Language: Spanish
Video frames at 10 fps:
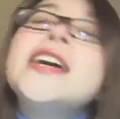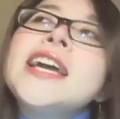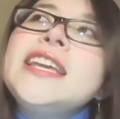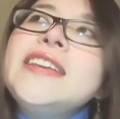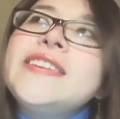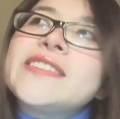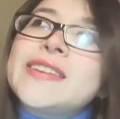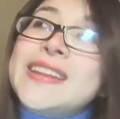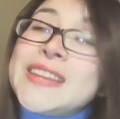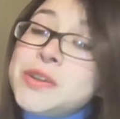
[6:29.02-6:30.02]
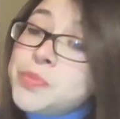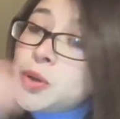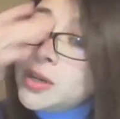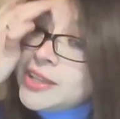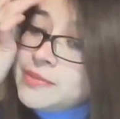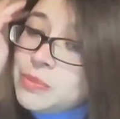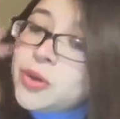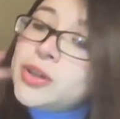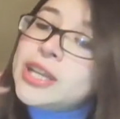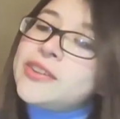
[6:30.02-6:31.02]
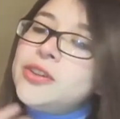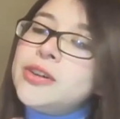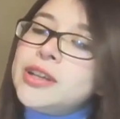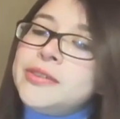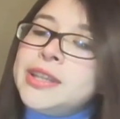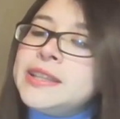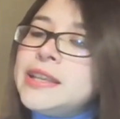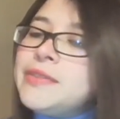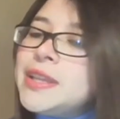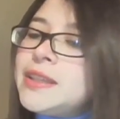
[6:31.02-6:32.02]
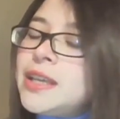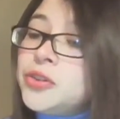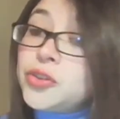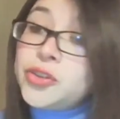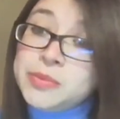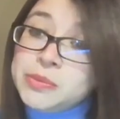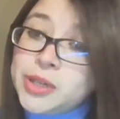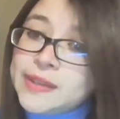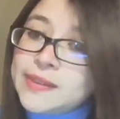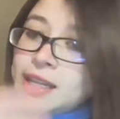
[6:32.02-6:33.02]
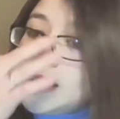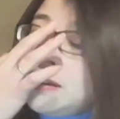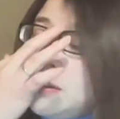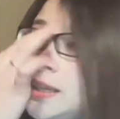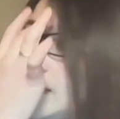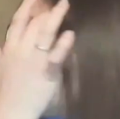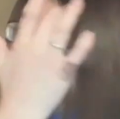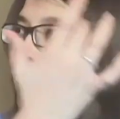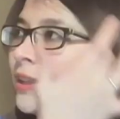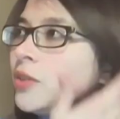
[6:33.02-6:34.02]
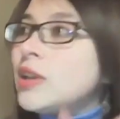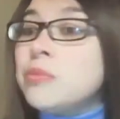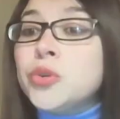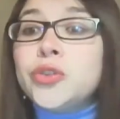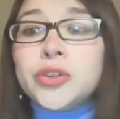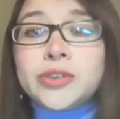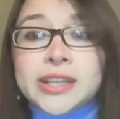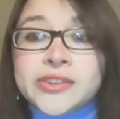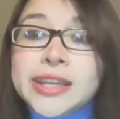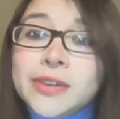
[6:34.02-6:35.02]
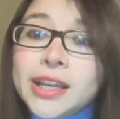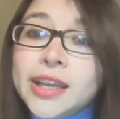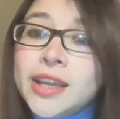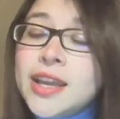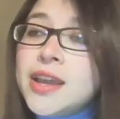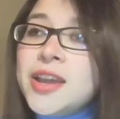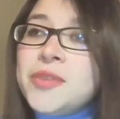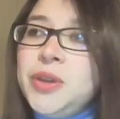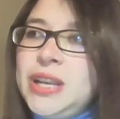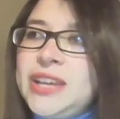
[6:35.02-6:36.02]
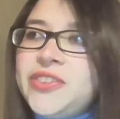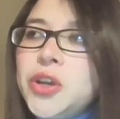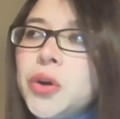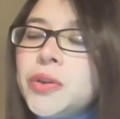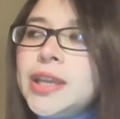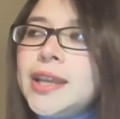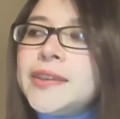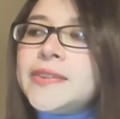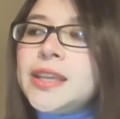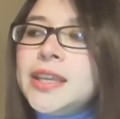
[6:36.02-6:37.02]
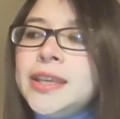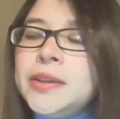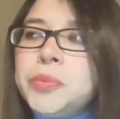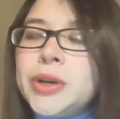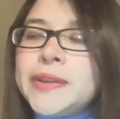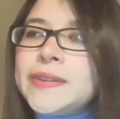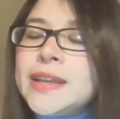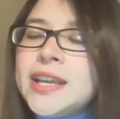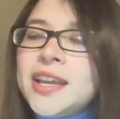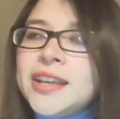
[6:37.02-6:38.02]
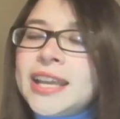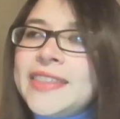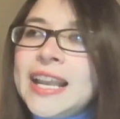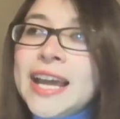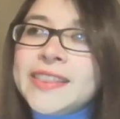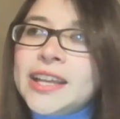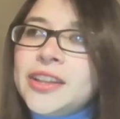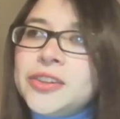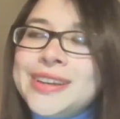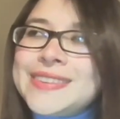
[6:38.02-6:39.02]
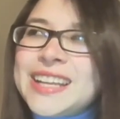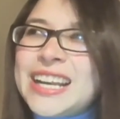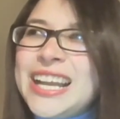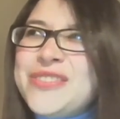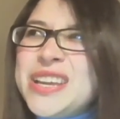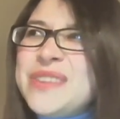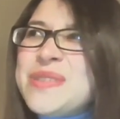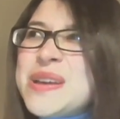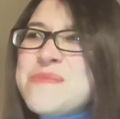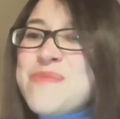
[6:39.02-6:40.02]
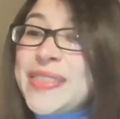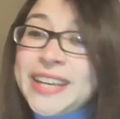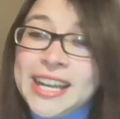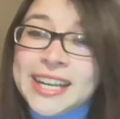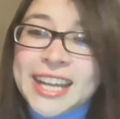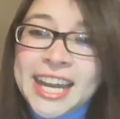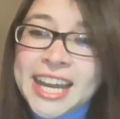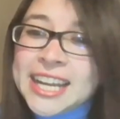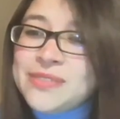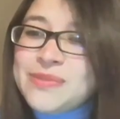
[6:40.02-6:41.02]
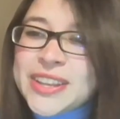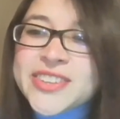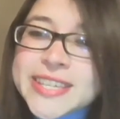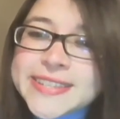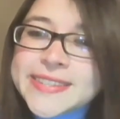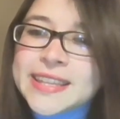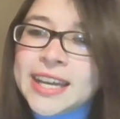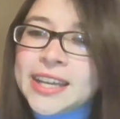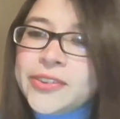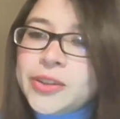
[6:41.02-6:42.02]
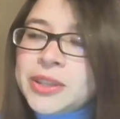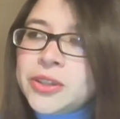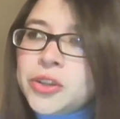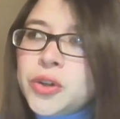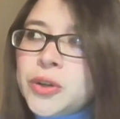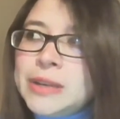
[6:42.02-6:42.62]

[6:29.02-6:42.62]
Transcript: y se rescataron un poco las memorias, ¿no? Evidentemente no son memorias agradables eh, de un abuso terrible, violaciones y pues que delatan ¿no? esta clave patriarcal, machista y sobre todo el